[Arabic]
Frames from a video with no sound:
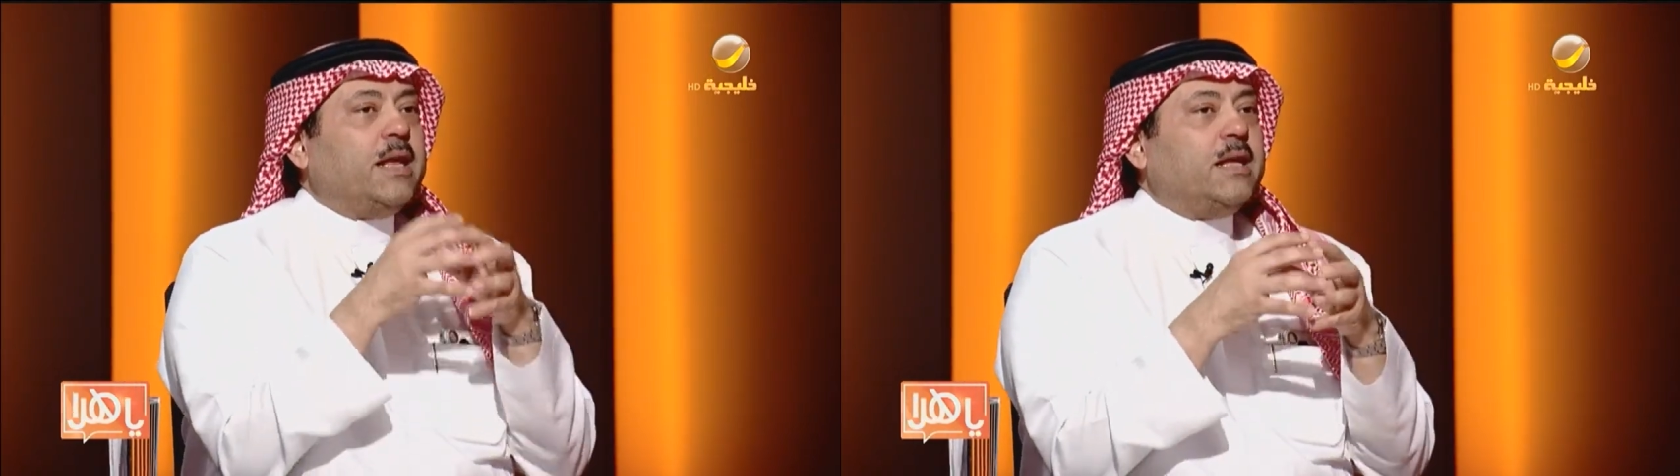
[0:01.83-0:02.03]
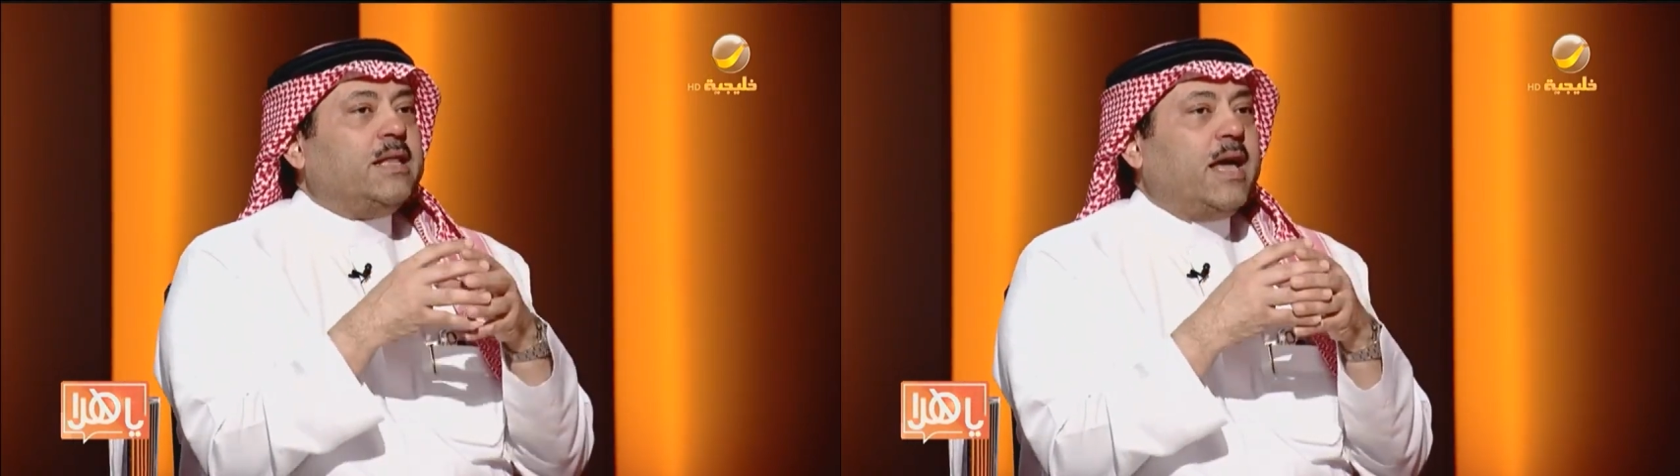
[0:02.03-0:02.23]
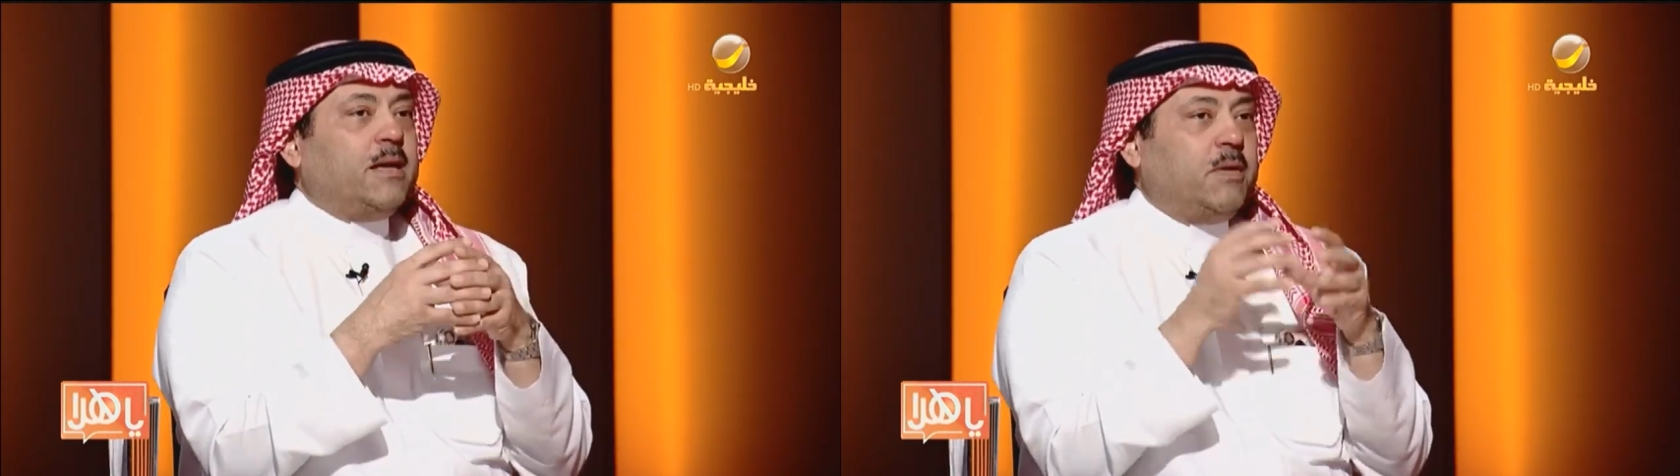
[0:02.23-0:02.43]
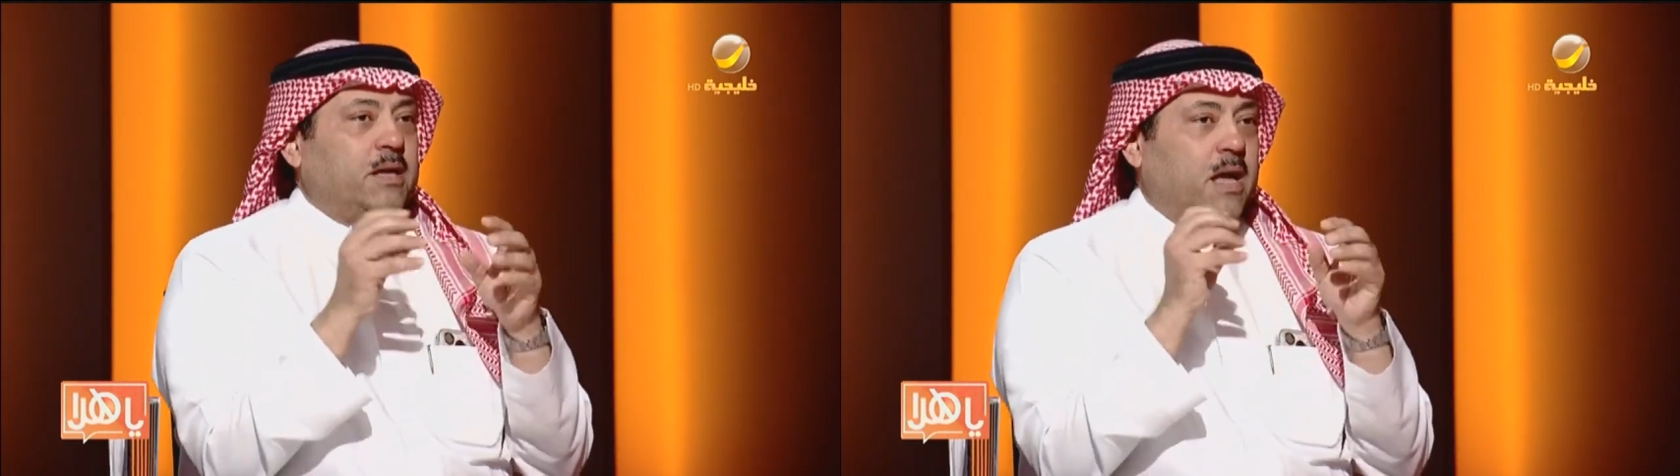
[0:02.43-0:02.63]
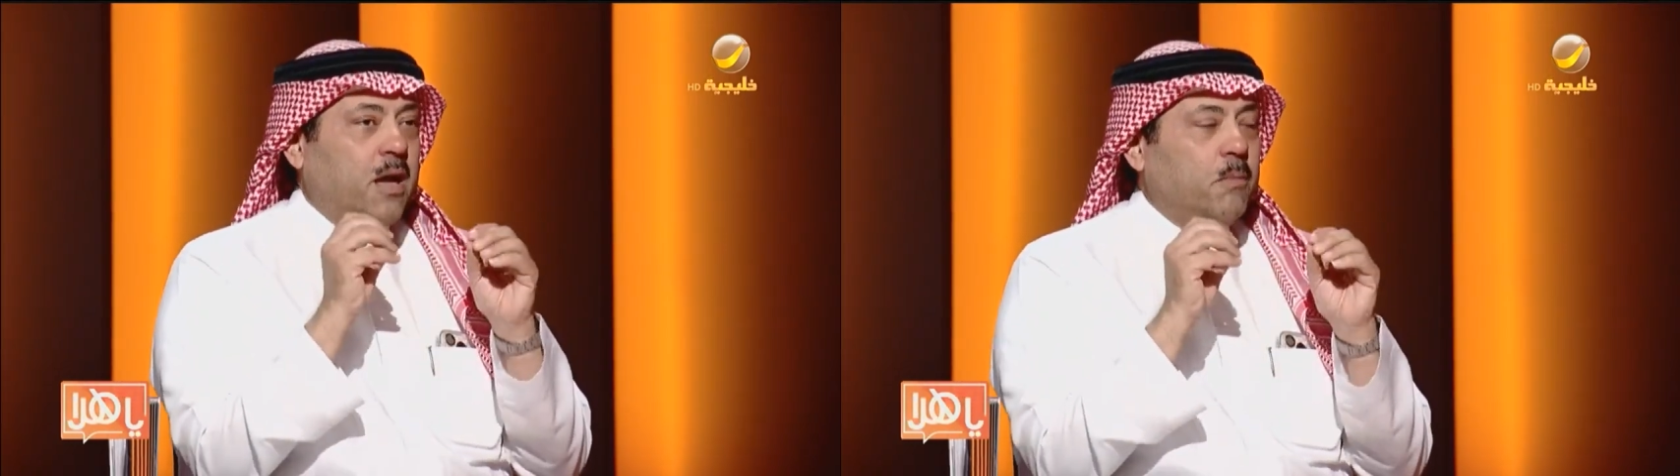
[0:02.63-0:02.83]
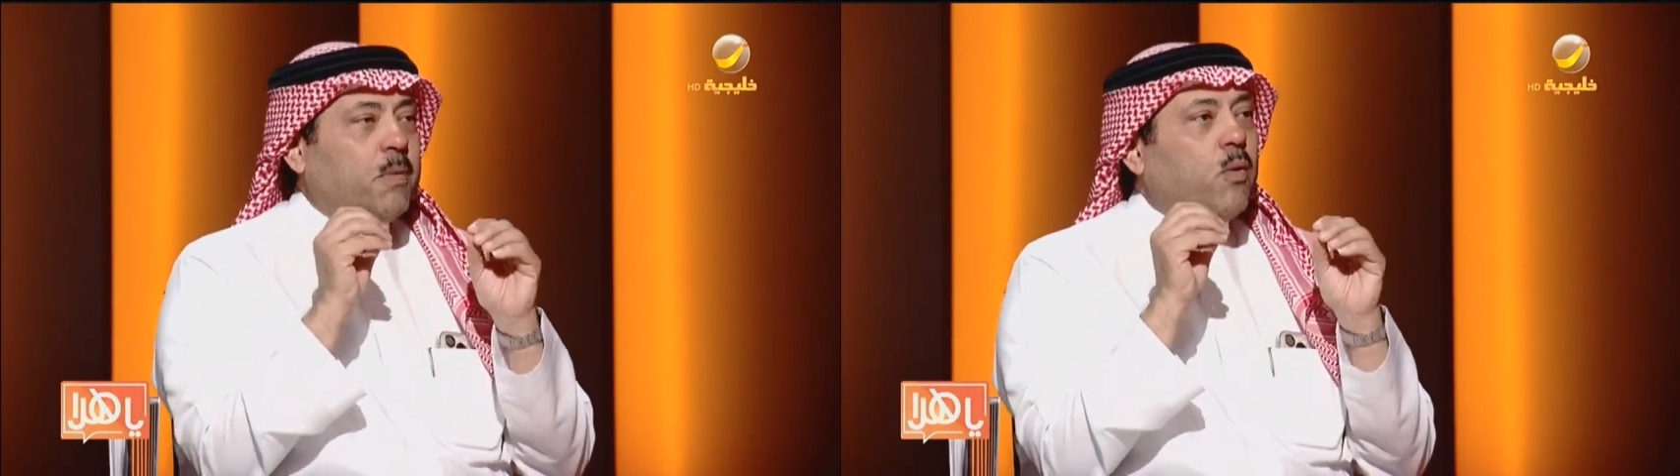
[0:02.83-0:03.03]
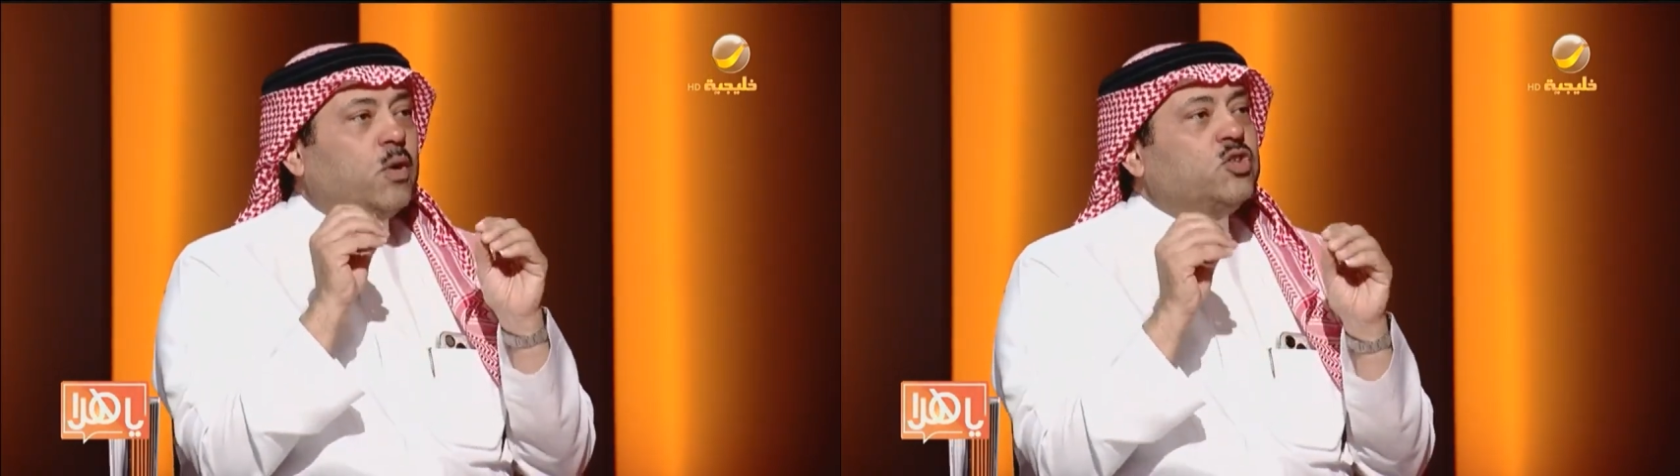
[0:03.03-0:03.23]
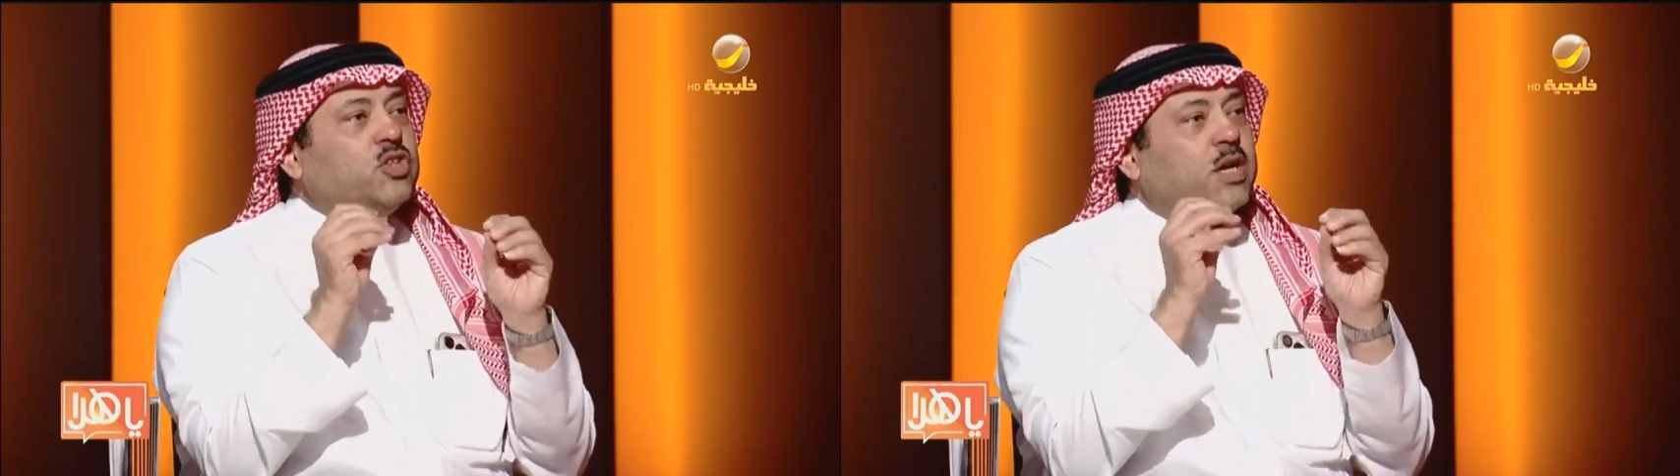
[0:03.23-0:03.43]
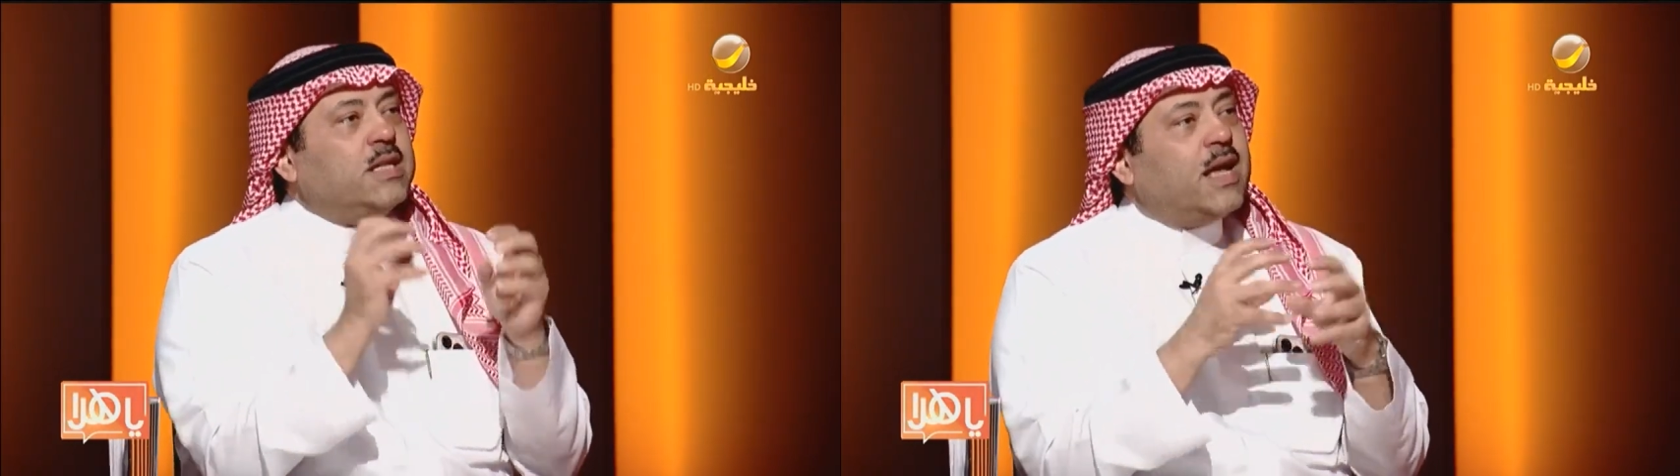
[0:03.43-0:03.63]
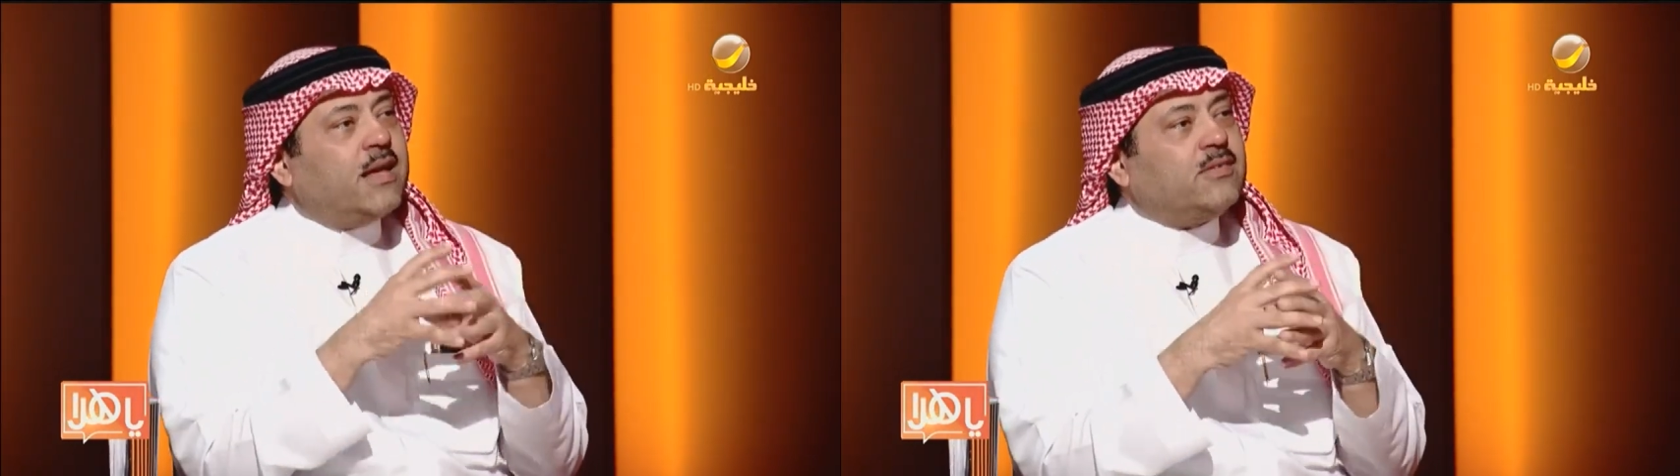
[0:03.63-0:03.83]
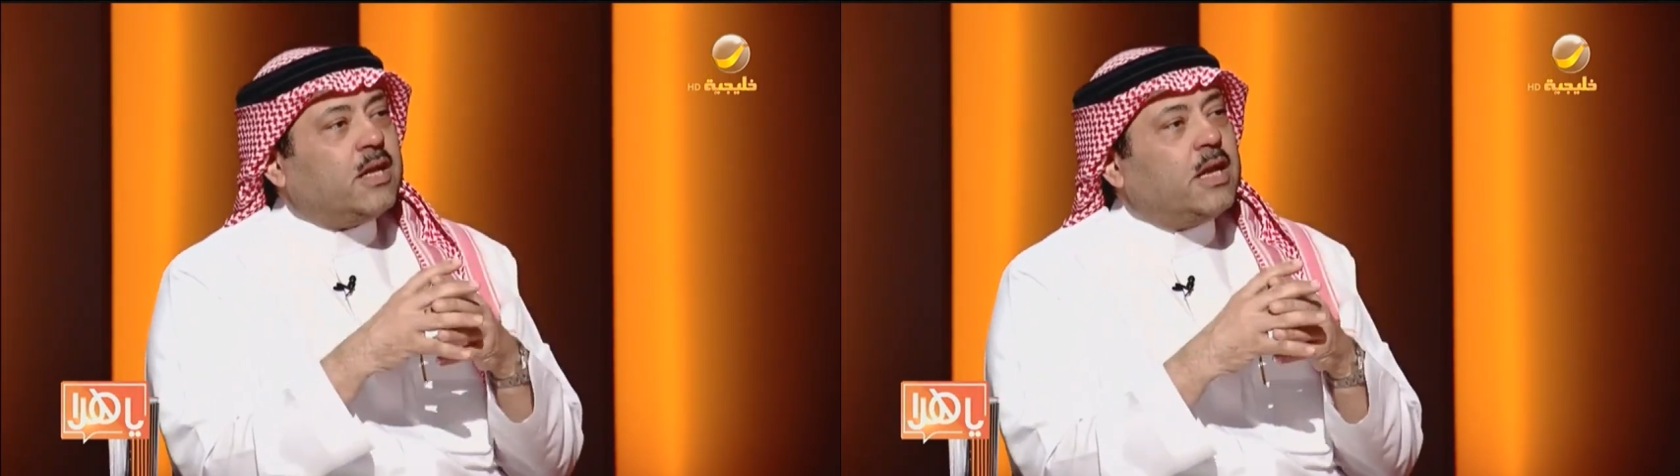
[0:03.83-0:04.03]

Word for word: أنا دائما أحب أوجه الناس